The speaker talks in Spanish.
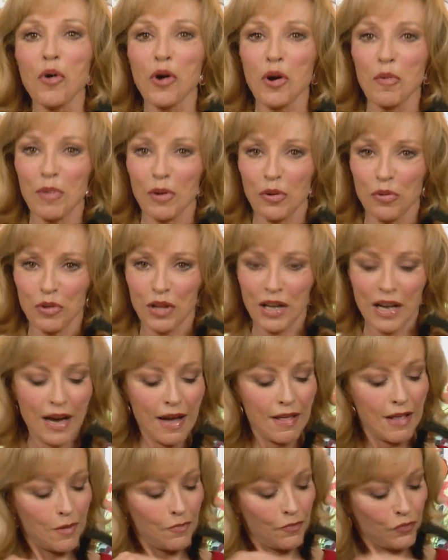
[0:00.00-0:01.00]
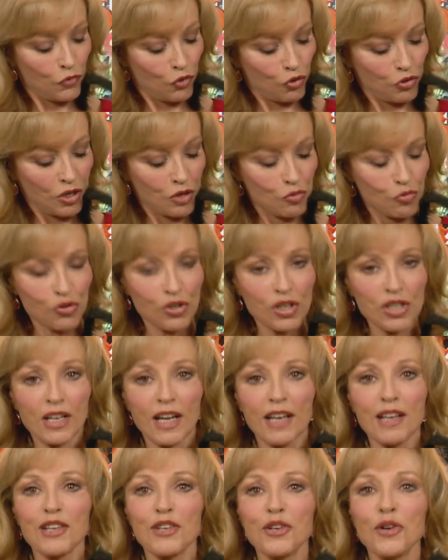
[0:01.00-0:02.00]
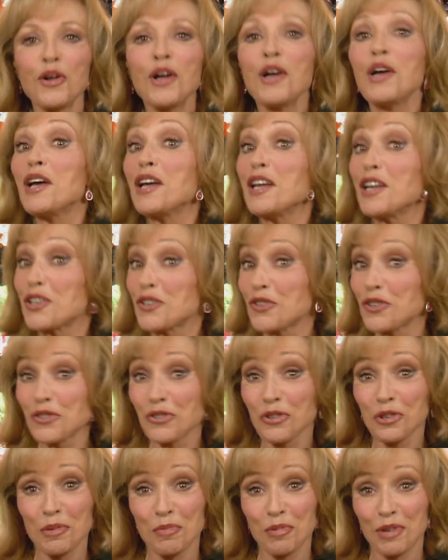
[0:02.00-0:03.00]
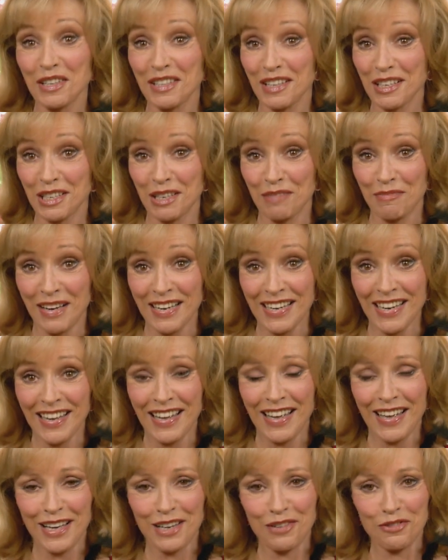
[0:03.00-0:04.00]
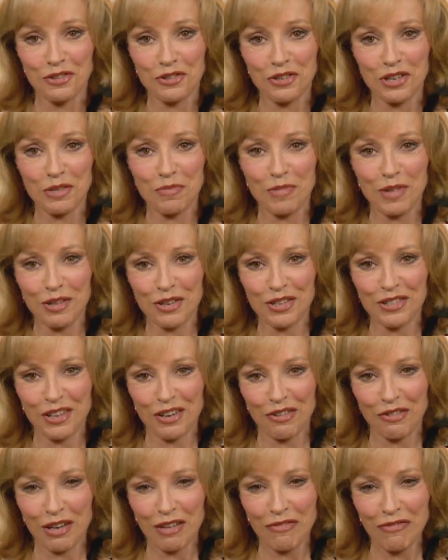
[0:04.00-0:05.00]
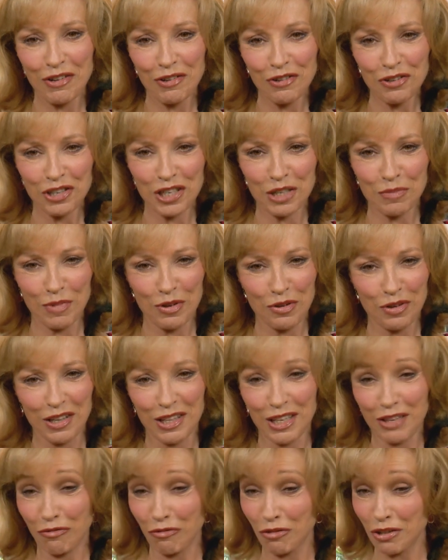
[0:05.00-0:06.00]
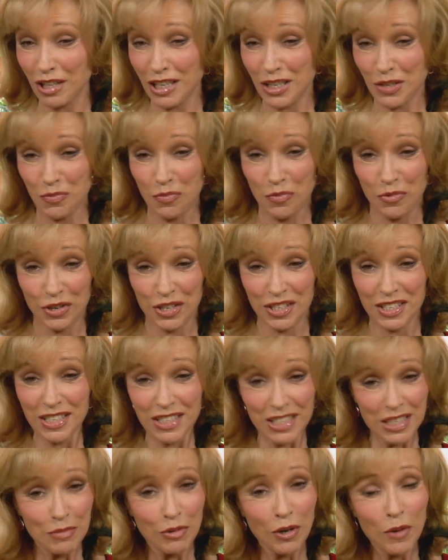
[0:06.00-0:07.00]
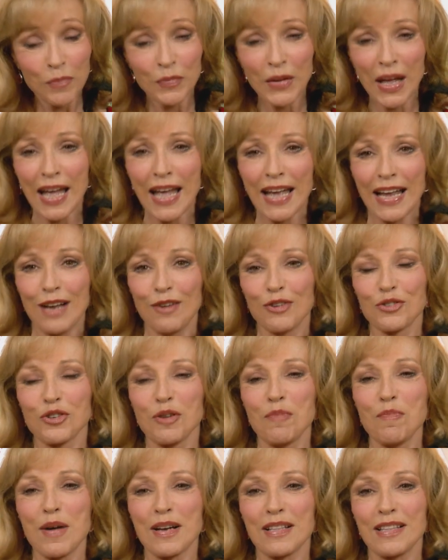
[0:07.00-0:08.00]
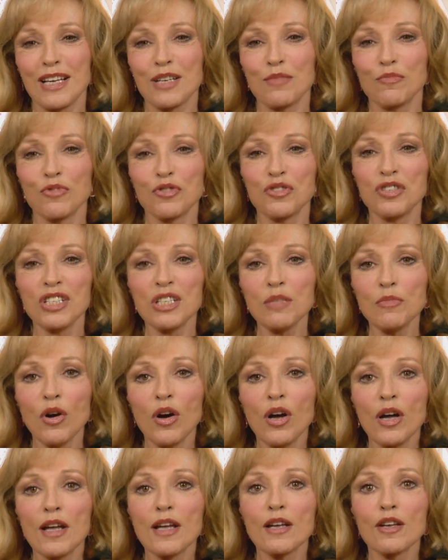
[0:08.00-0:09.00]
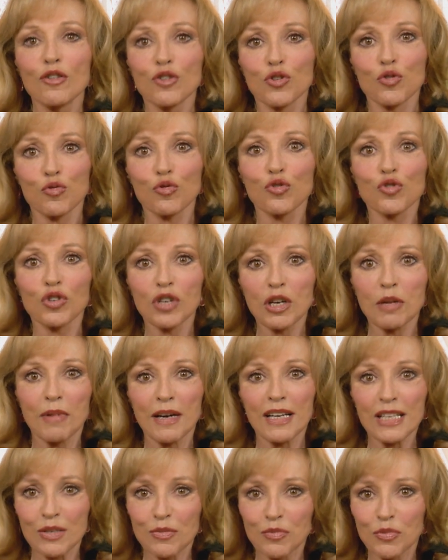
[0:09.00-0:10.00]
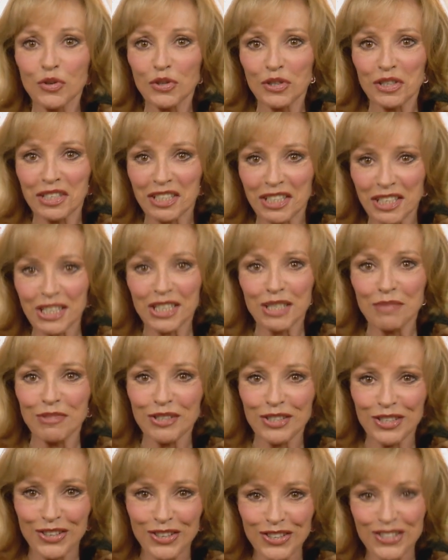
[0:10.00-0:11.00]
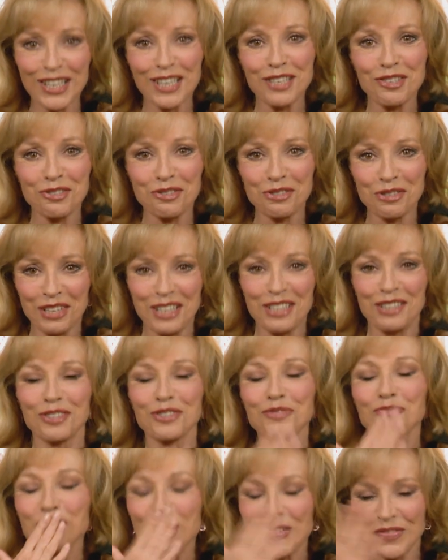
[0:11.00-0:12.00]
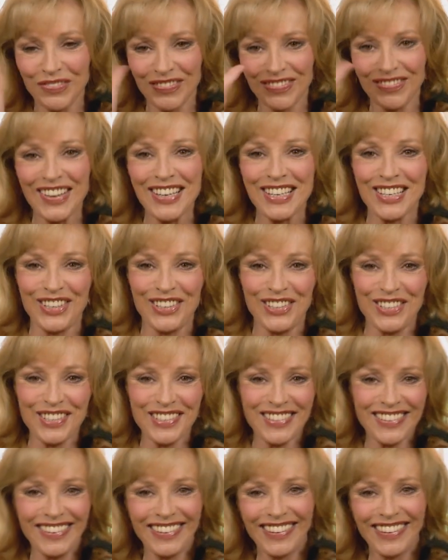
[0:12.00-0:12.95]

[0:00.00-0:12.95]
poco perjudicada. No te asustes cariño. Y eso es todo por esta semana, esos tres vídeos terroríficos que espero que disfrutéis muchísimo, que los compartáis muchísimo y que os suscribáis muchísimo si no estáis suscritos. Besos.